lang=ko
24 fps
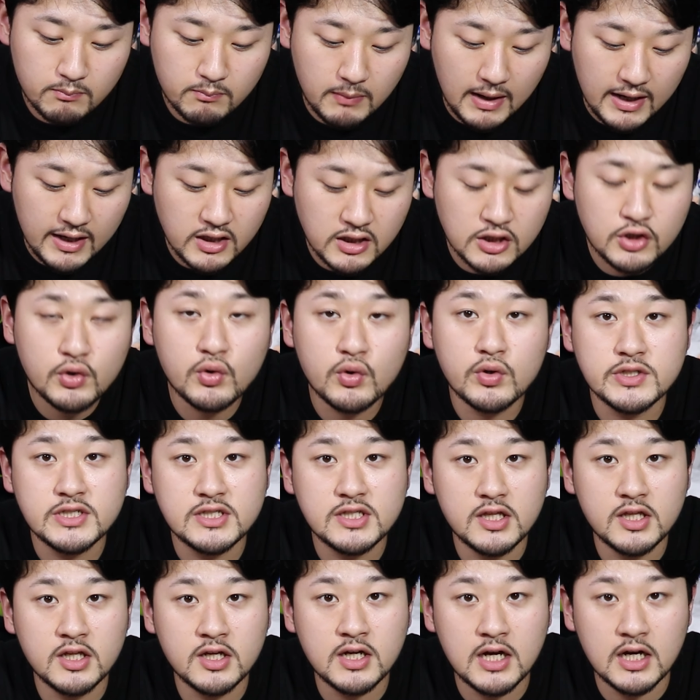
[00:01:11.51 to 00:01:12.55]
마이크로
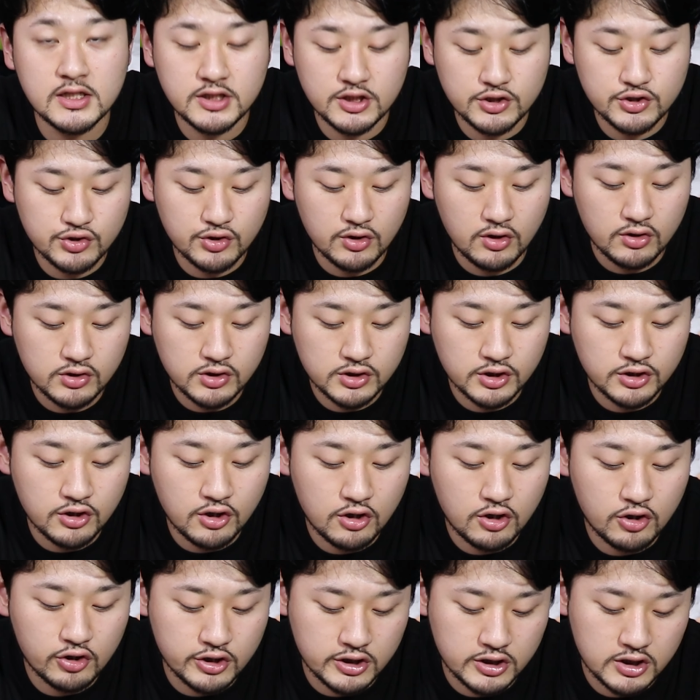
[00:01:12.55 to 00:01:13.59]
SD 카드 있죠
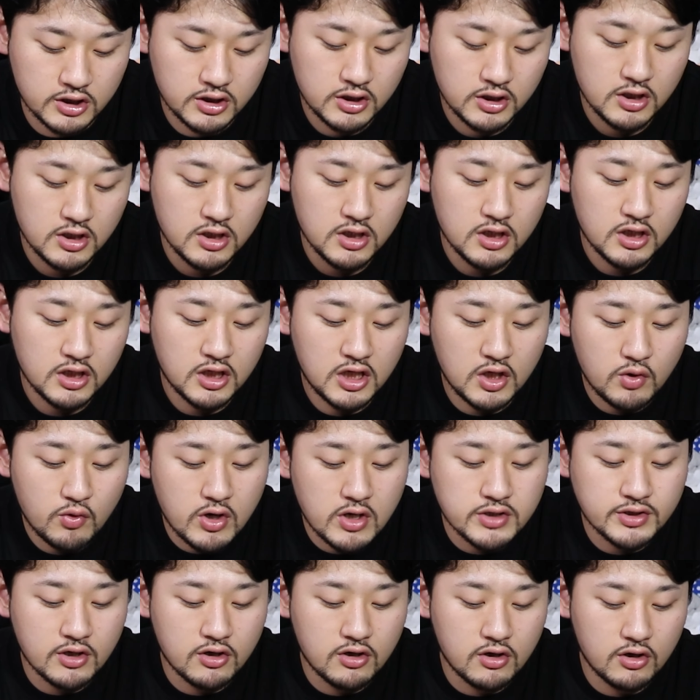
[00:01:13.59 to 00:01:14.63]
그거를
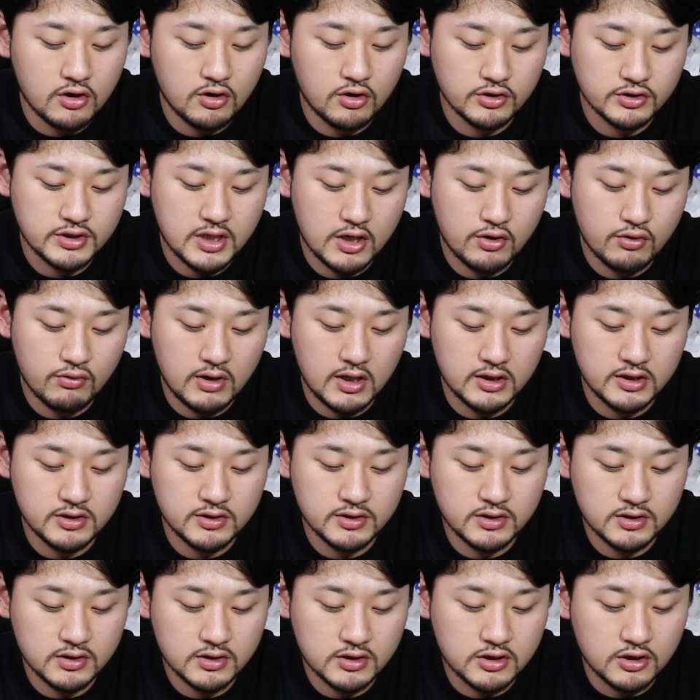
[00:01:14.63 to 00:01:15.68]
끼워서
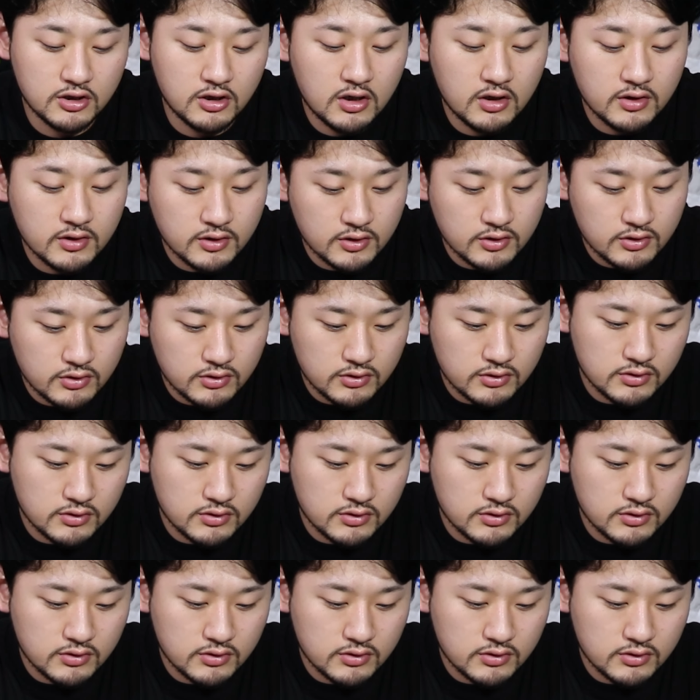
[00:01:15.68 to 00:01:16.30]
사용하는 그런